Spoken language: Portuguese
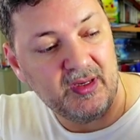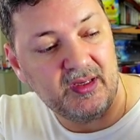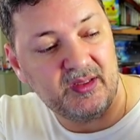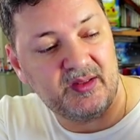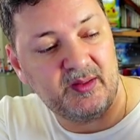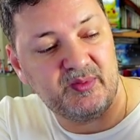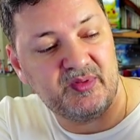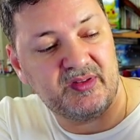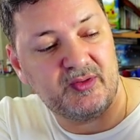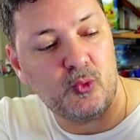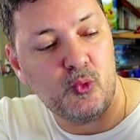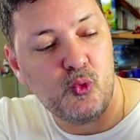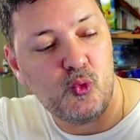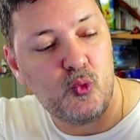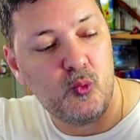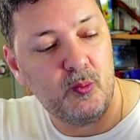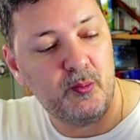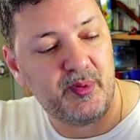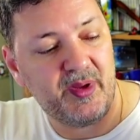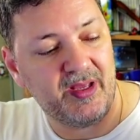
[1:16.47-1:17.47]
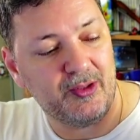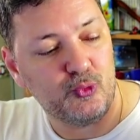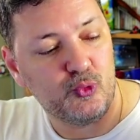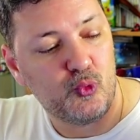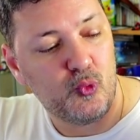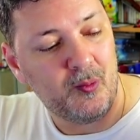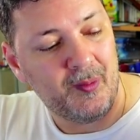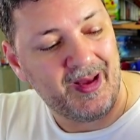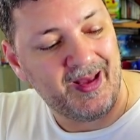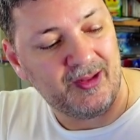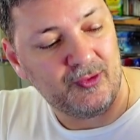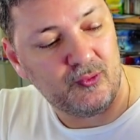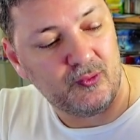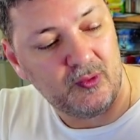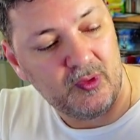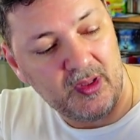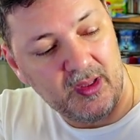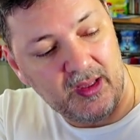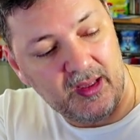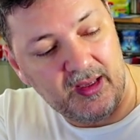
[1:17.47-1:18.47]
Temos então um, pequeno
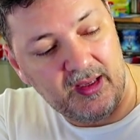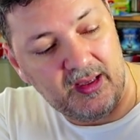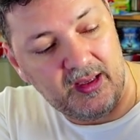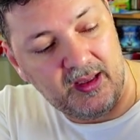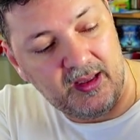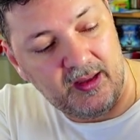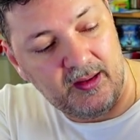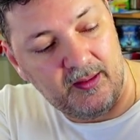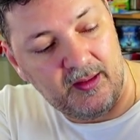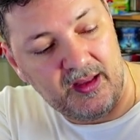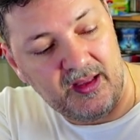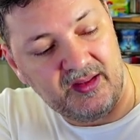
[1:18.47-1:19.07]
comando uh,